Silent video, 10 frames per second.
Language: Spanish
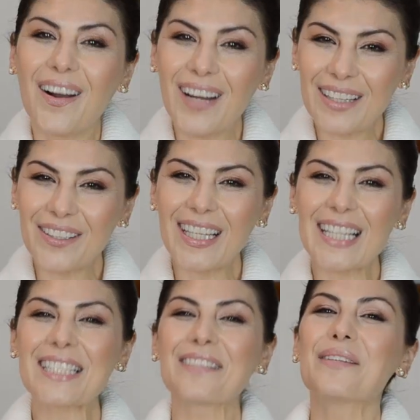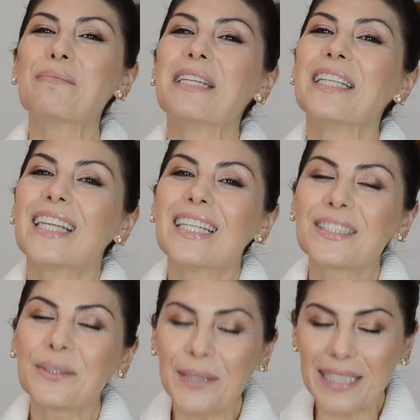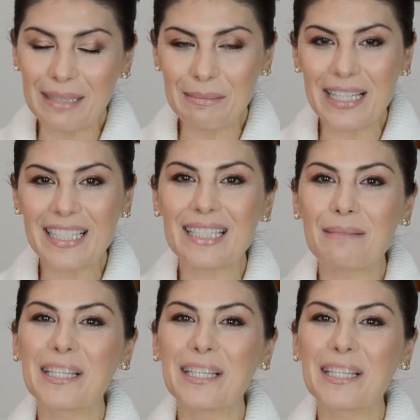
Hola a todas y bienvenidas un día más a mi